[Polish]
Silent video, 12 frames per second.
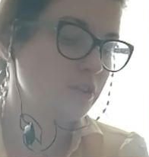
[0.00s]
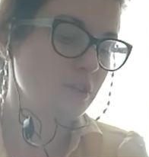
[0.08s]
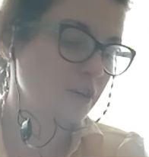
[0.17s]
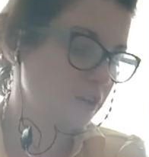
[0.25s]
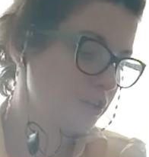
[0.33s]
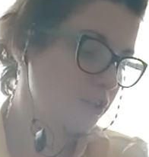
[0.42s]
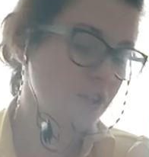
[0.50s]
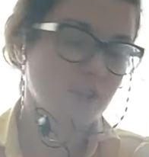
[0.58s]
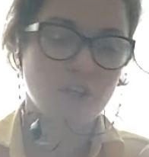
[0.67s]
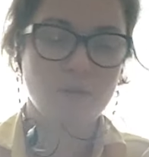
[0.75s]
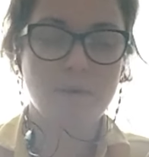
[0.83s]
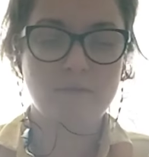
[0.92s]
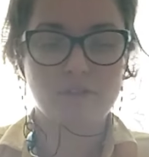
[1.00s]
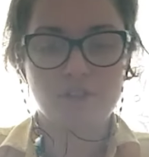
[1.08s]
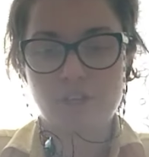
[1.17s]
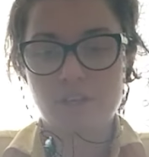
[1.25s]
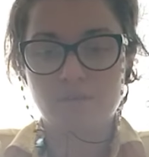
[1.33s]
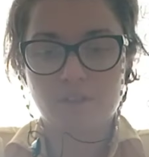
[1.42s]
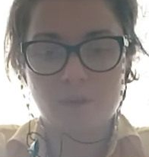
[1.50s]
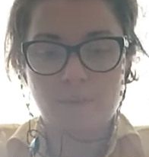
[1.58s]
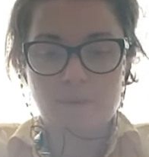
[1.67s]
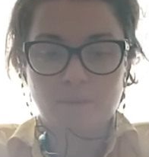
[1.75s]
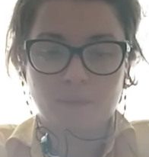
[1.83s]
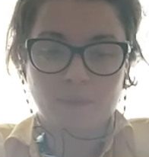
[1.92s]
Cicho, dzieciaczki, bawić się.
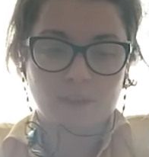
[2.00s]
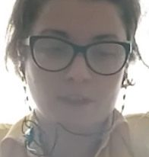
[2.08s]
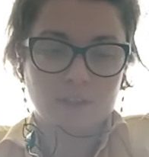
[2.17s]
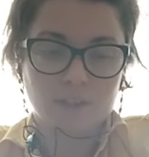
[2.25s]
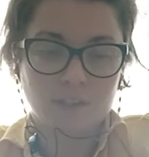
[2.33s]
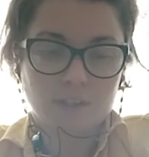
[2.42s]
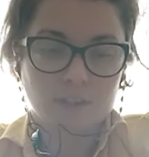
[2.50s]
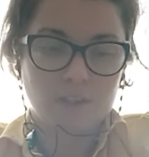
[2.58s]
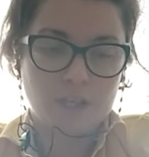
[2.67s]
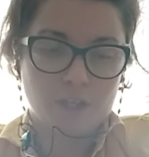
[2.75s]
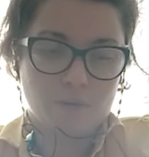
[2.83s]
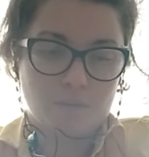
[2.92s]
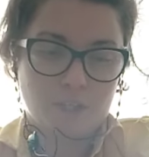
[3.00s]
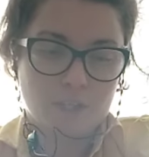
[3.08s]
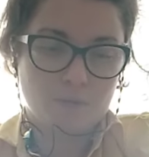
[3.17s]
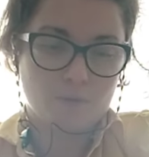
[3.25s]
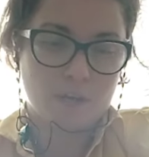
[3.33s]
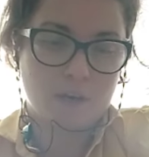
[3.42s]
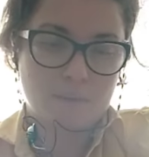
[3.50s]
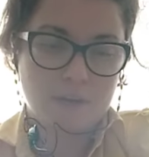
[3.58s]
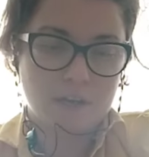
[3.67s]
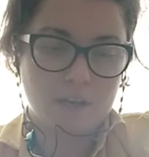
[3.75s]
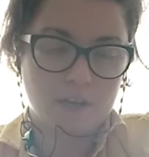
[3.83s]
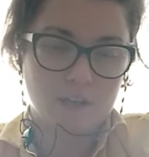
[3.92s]
Dobra, to lecimy, tasujemy,
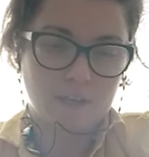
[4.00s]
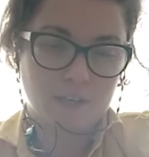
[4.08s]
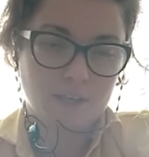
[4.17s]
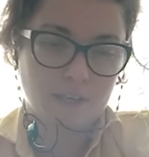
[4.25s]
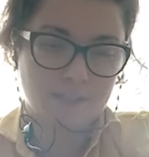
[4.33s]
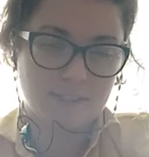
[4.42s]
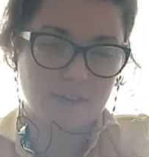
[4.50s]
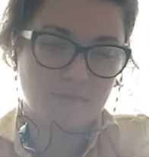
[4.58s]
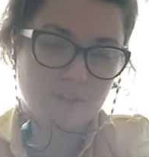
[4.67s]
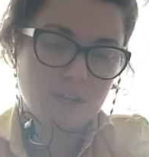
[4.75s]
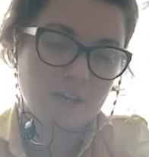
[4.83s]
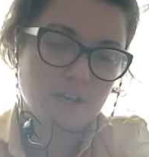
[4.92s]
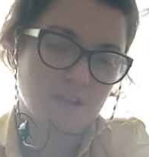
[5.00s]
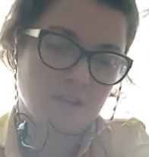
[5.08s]
jak zawsze.